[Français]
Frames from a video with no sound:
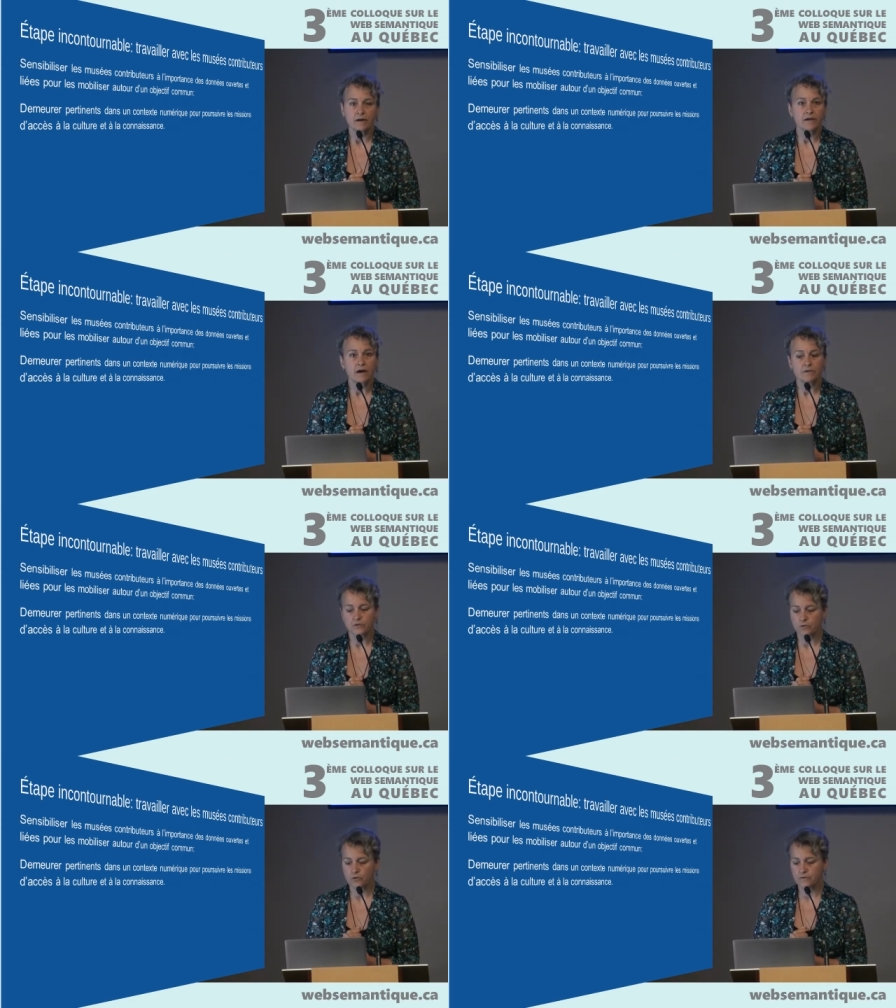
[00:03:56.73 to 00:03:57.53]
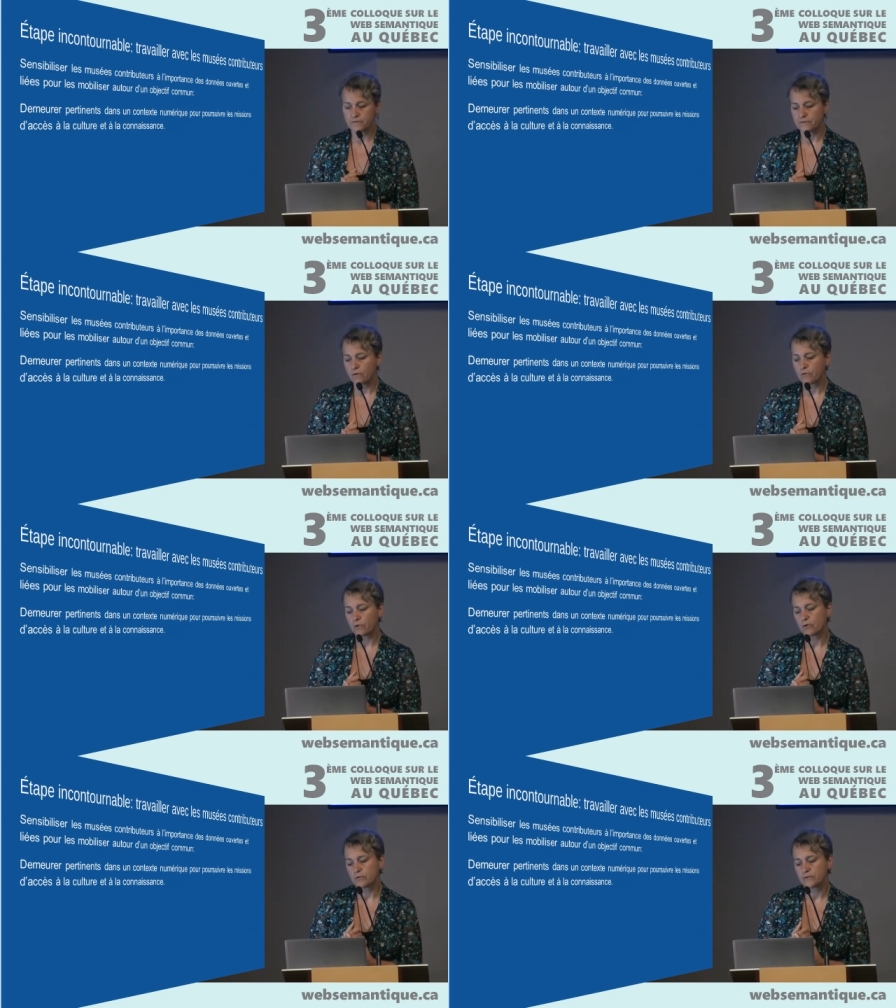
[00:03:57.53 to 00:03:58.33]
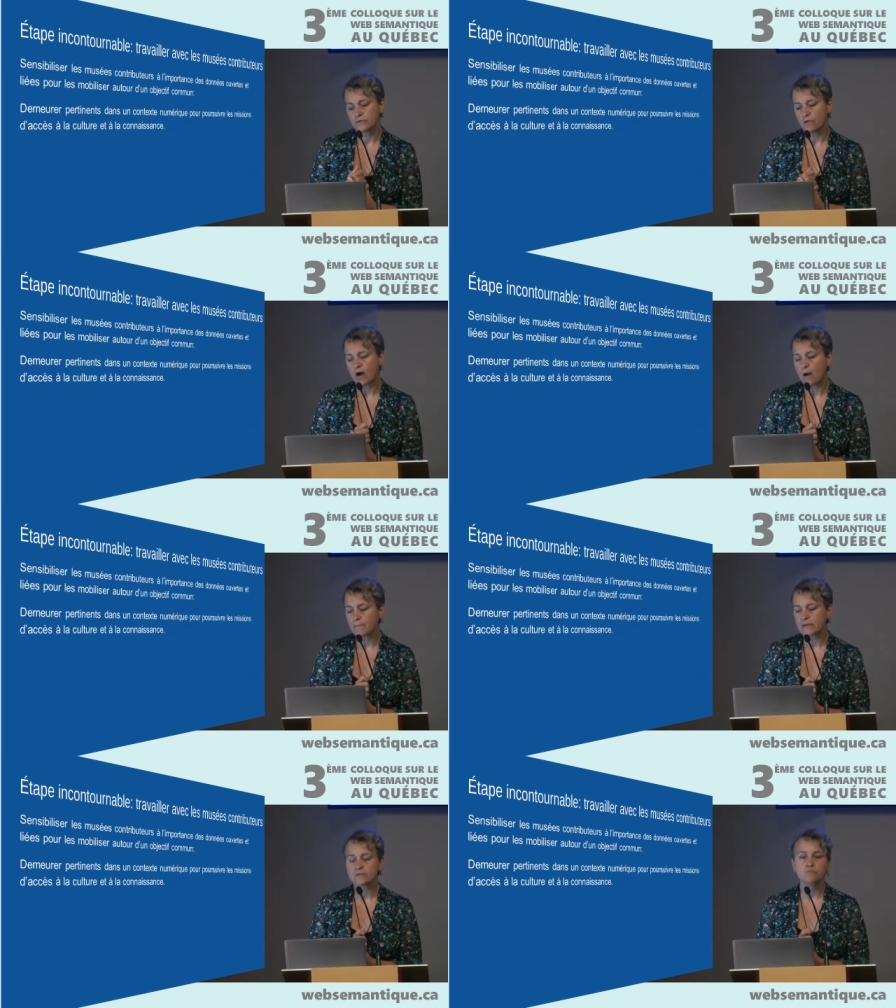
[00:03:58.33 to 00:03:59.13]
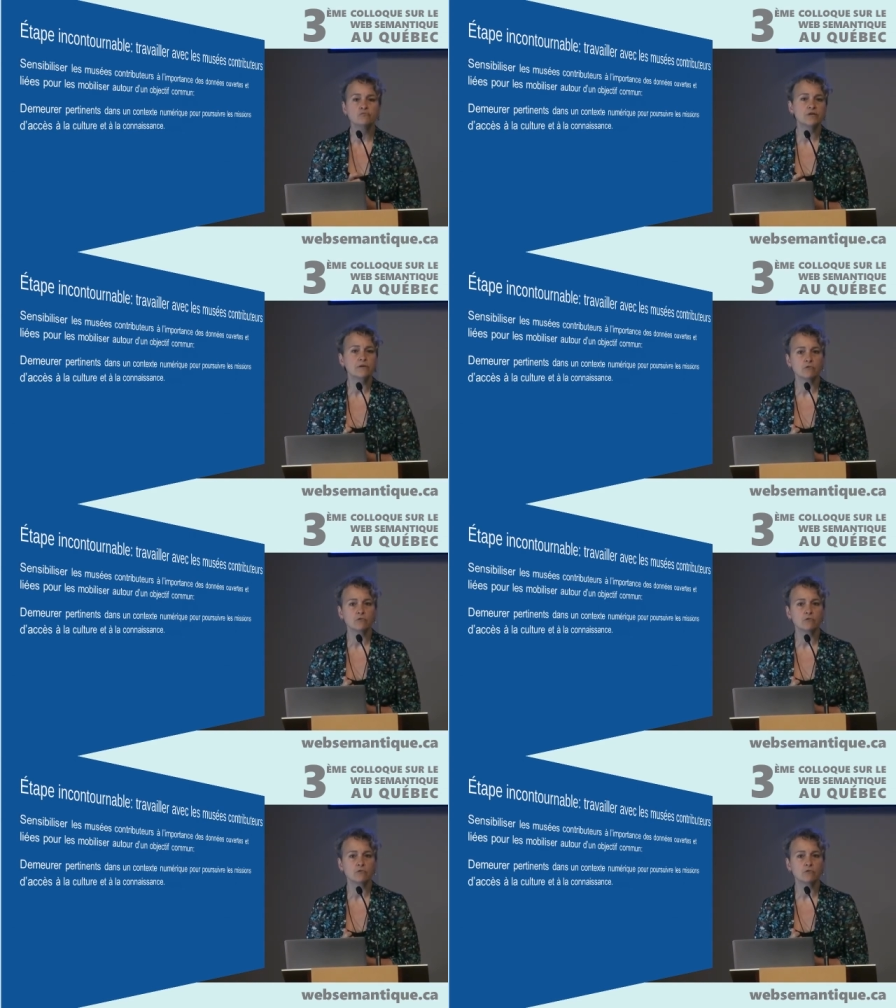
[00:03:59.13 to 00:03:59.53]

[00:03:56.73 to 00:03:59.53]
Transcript: Et quand si, on remplace musée